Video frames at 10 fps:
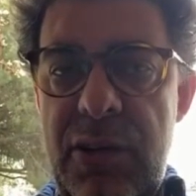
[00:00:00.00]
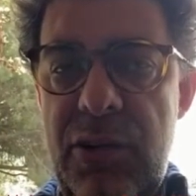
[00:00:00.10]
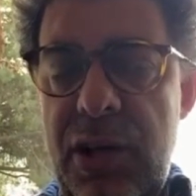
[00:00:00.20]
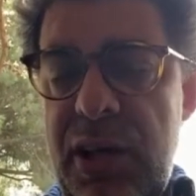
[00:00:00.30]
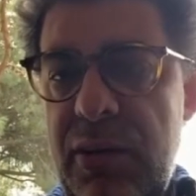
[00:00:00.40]

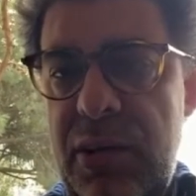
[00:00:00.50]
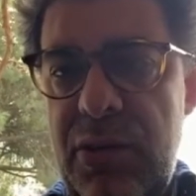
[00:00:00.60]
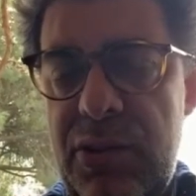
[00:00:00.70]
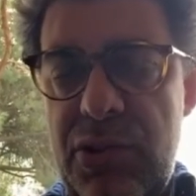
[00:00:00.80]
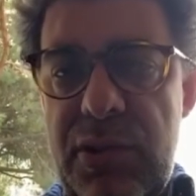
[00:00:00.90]
Noi
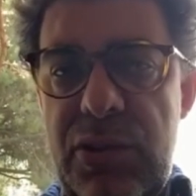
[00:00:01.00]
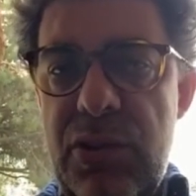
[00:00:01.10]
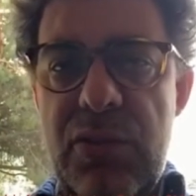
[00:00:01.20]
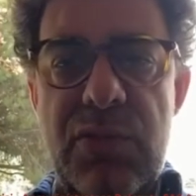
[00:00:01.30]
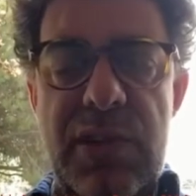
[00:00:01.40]
in questo momento
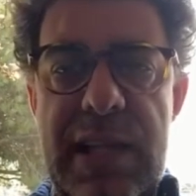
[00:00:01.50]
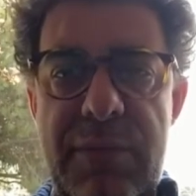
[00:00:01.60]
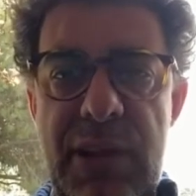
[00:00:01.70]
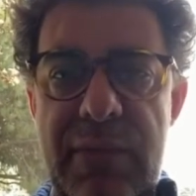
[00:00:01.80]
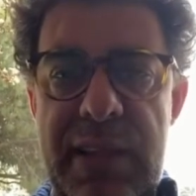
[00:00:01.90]
non
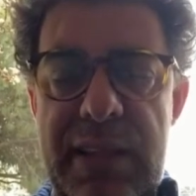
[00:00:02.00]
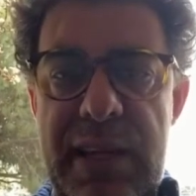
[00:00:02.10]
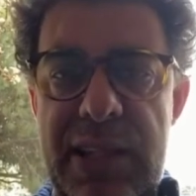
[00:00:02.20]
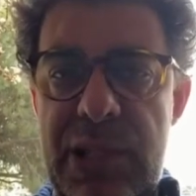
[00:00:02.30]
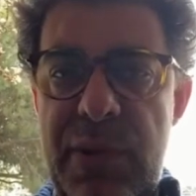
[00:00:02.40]
vogliamo
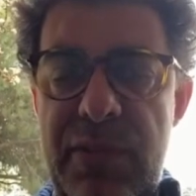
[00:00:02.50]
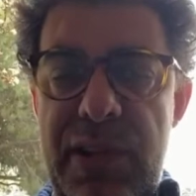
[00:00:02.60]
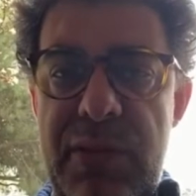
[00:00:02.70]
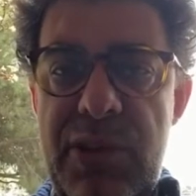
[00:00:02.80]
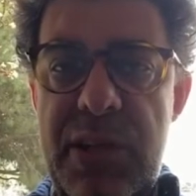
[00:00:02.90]
lamentarci, ma
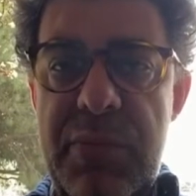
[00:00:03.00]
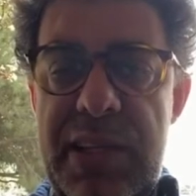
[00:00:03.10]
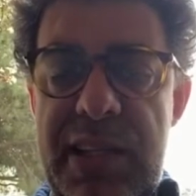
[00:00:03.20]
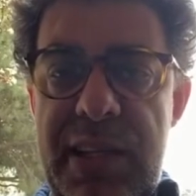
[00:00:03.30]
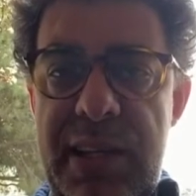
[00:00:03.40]
vogliamo
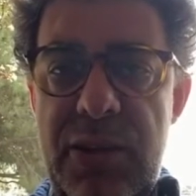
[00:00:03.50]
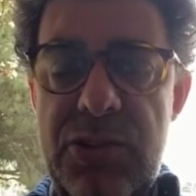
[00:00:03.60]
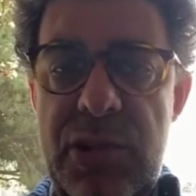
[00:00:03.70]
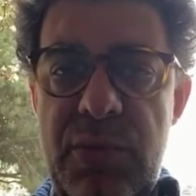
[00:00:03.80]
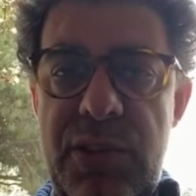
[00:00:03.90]
ribadire che
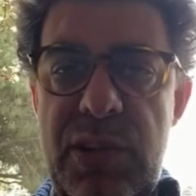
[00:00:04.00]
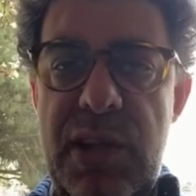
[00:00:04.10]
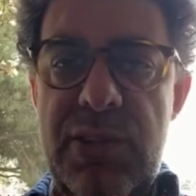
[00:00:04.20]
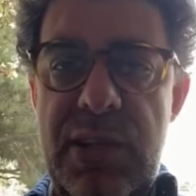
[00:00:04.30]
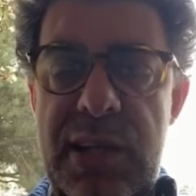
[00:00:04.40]
oggi è il momento della
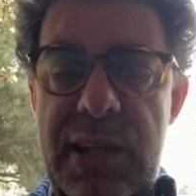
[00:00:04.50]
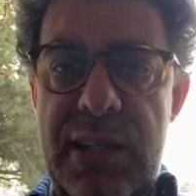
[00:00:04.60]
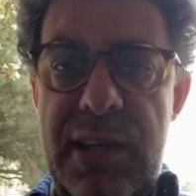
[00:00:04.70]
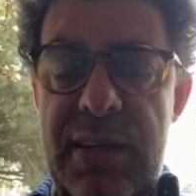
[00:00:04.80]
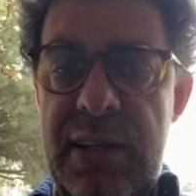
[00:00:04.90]

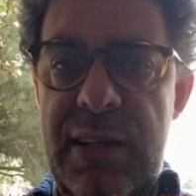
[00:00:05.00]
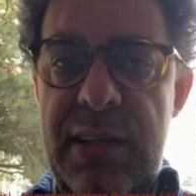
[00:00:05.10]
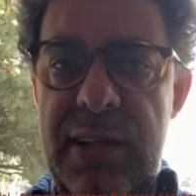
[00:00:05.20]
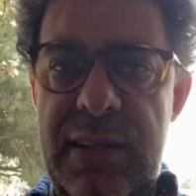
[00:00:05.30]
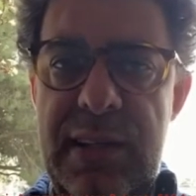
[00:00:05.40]
solidarietà,
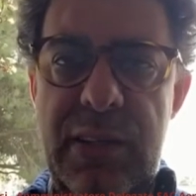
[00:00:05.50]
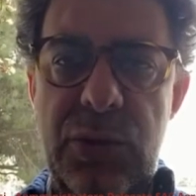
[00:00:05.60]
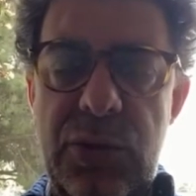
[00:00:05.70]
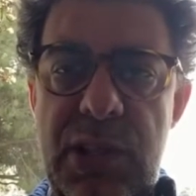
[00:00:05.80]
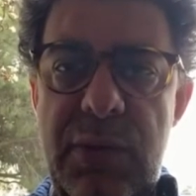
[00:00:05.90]
intanto a
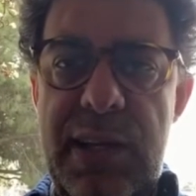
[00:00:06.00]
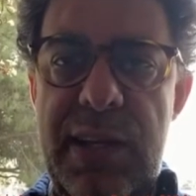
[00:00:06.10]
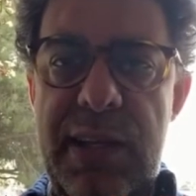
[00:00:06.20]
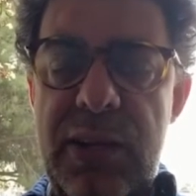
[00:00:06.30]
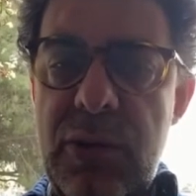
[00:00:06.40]
tutti quelli
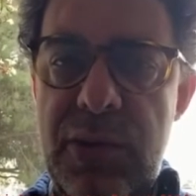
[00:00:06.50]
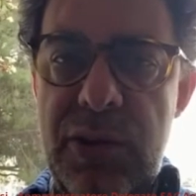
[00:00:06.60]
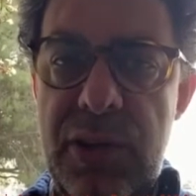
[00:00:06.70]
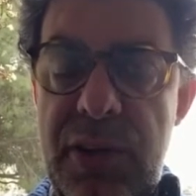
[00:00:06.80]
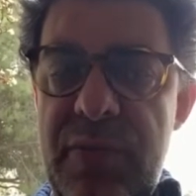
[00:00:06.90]
che, come
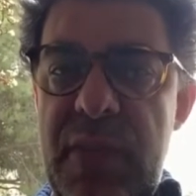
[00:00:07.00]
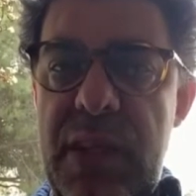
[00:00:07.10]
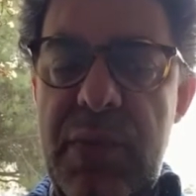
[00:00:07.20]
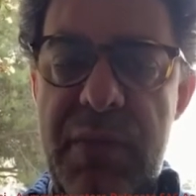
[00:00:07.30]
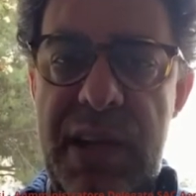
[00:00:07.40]
noi,
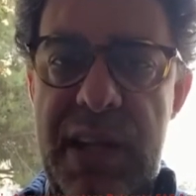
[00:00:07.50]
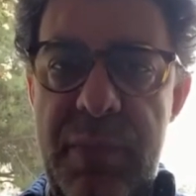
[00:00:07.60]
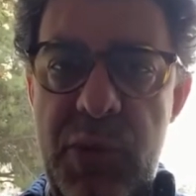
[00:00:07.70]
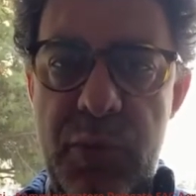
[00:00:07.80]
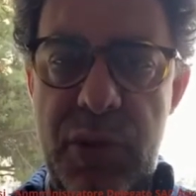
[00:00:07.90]
ma in maniera
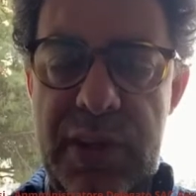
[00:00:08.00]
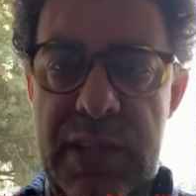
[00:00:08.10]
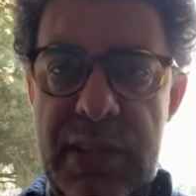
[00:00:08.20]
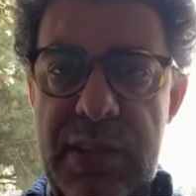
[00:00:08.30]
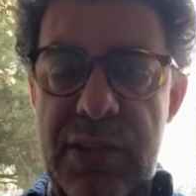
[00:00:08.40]
più
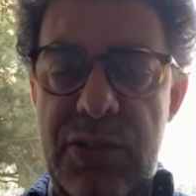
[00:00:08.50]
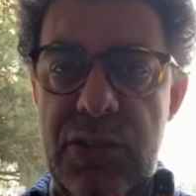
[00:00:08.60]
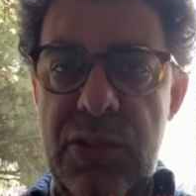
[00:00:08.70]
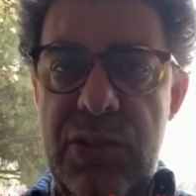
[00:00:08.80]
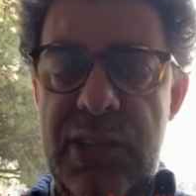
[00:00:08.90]
importante di noi,
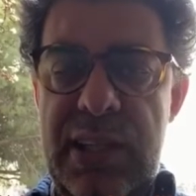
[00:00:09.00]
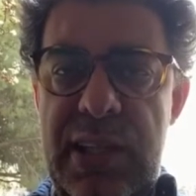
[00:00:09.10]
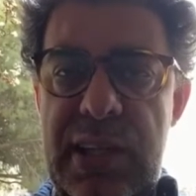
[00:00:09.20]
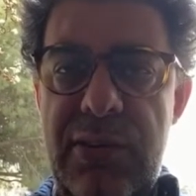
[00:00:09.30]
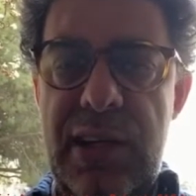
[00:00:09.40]
sono costretti
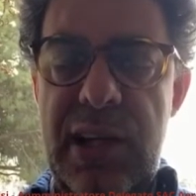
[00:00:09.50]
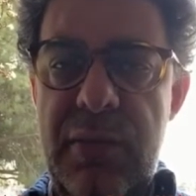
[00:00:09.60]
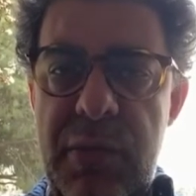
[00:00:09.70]
a lavorare.